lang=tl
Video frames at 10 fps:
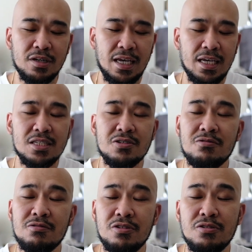Okay,
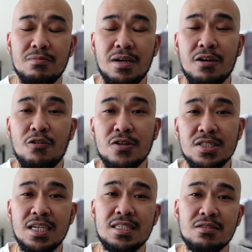so yun yung mga
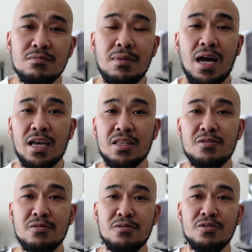causes kung bakit
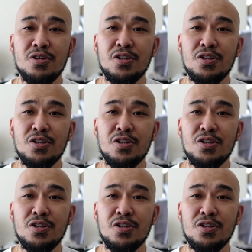yung,